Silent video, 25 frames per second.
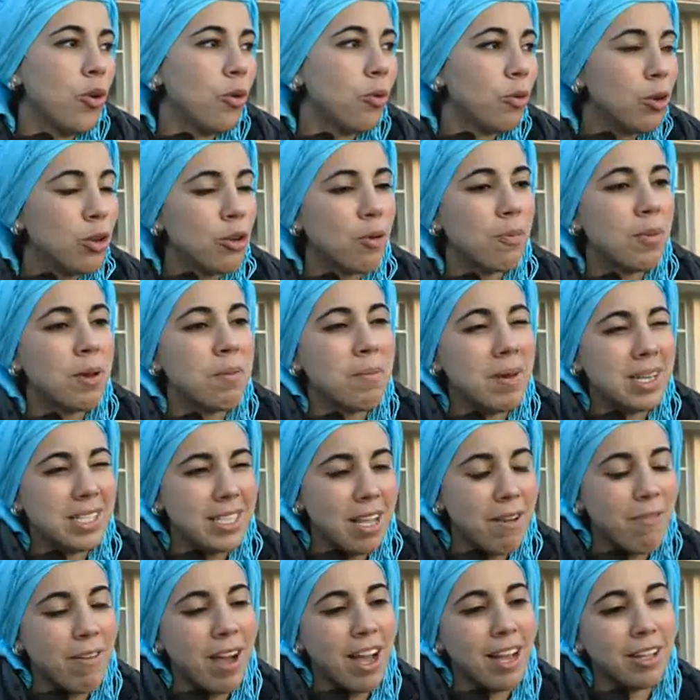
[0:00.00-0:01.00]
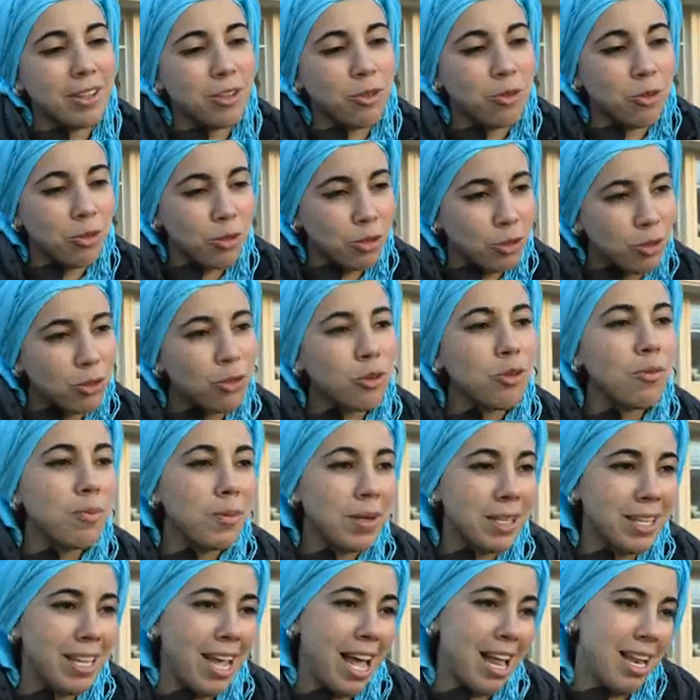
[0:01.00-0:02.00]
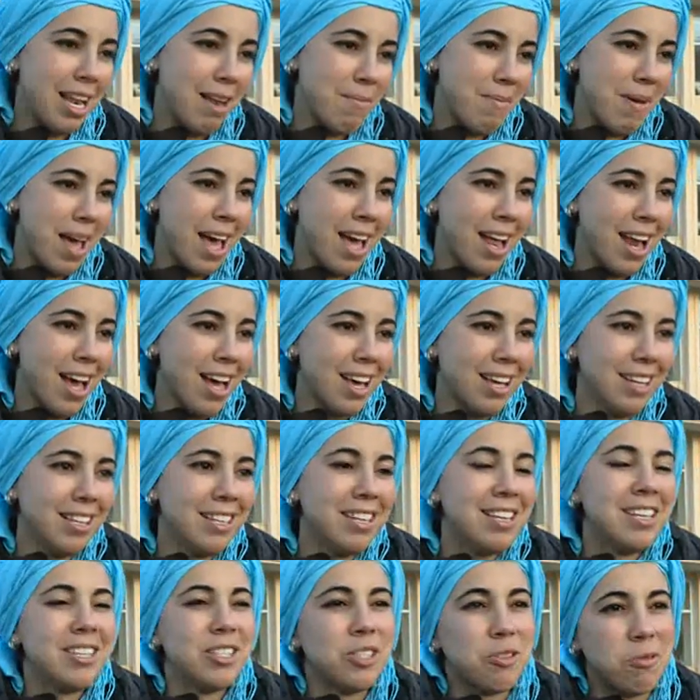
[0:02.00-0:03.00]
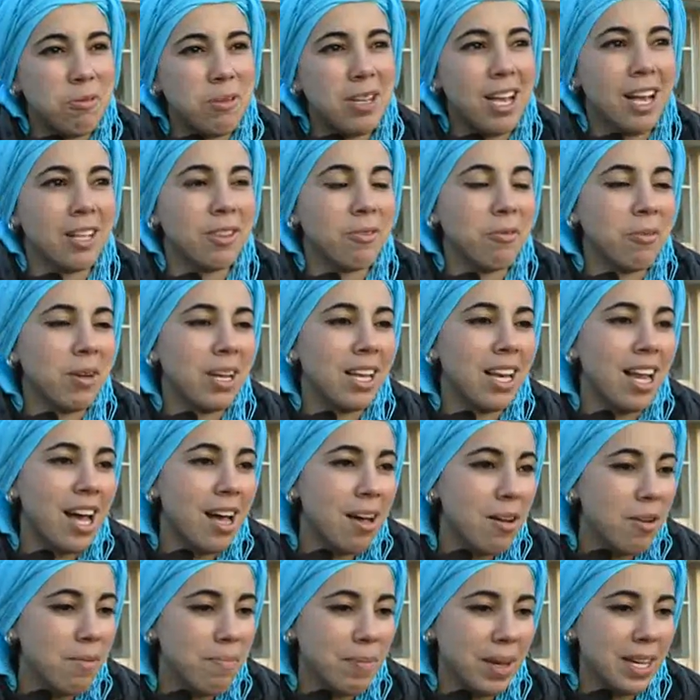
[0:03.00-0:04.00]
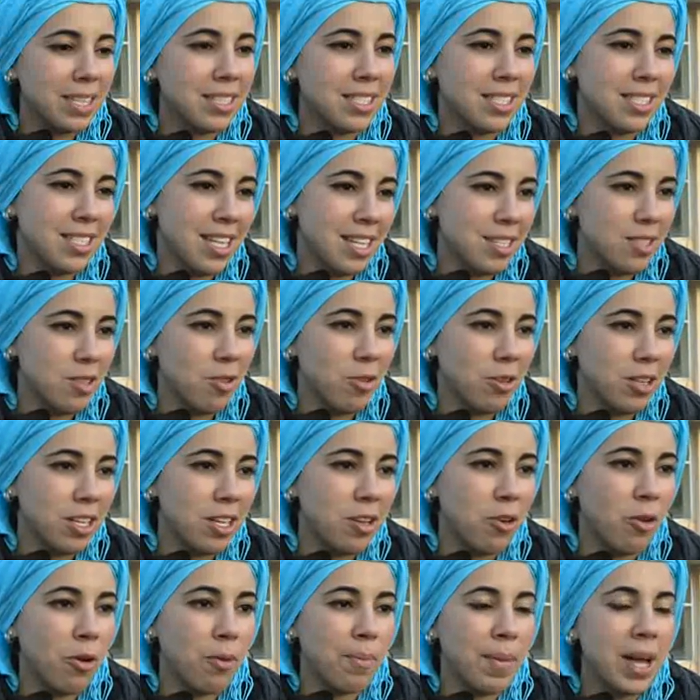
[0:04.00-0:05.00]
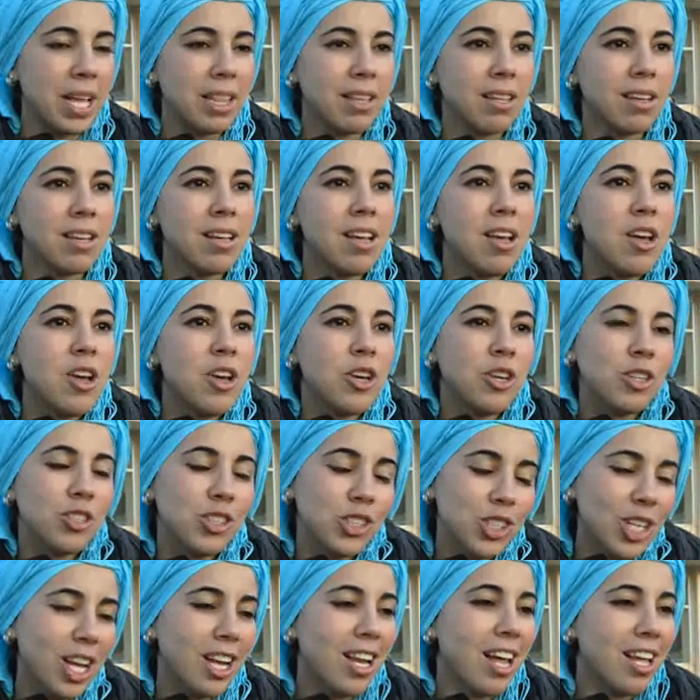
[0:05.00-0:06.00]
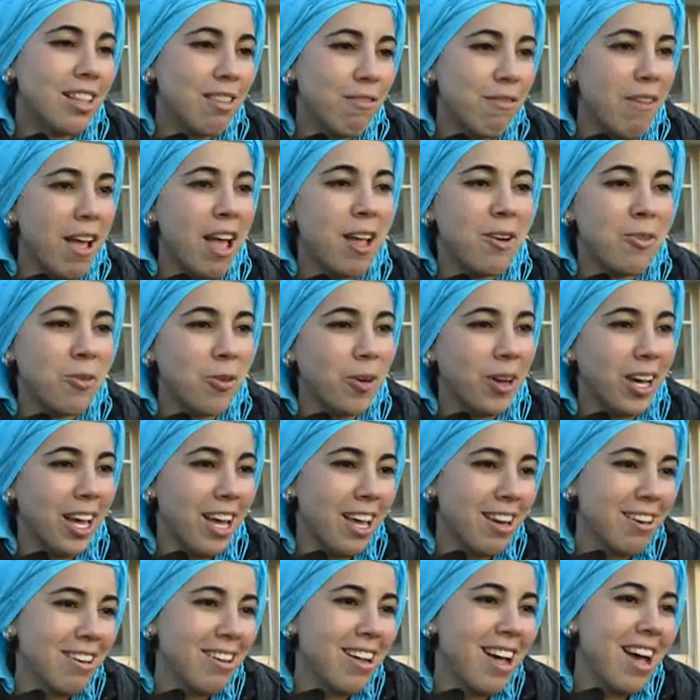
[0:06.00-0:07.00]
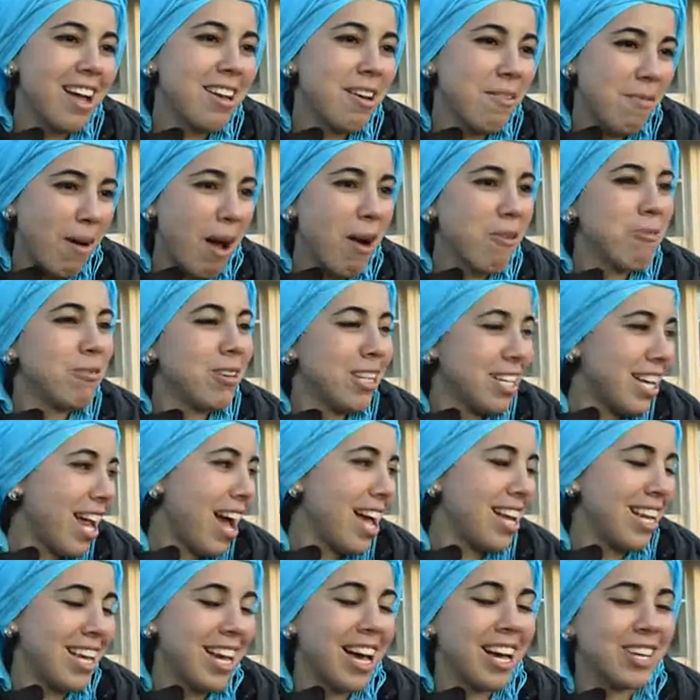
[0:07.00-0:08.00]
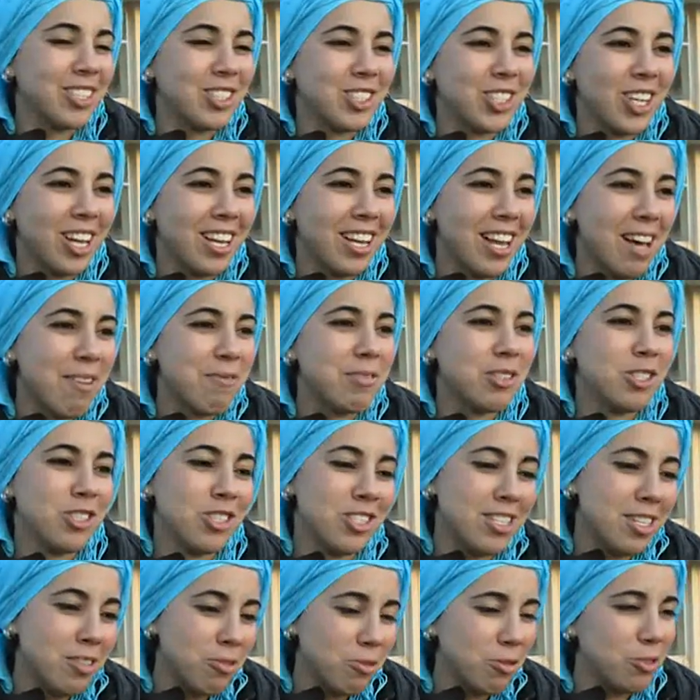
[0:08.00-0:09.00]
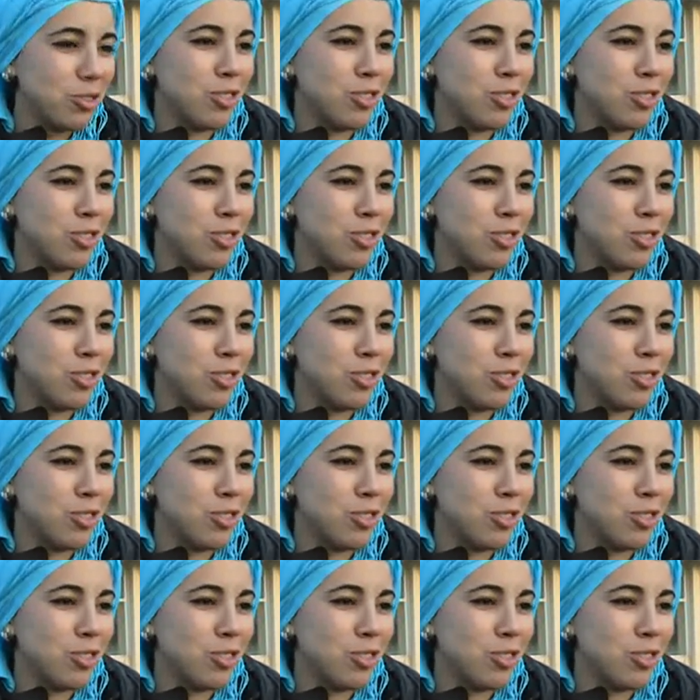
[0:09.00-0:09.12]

واليوم المسافة حتكون الدوبل تاع البارح شوية طويلة بريسك 500 كيلومتر ان شاء الله نتفائلوا خير انا معولين عليها ان شاء الله باش نزيدو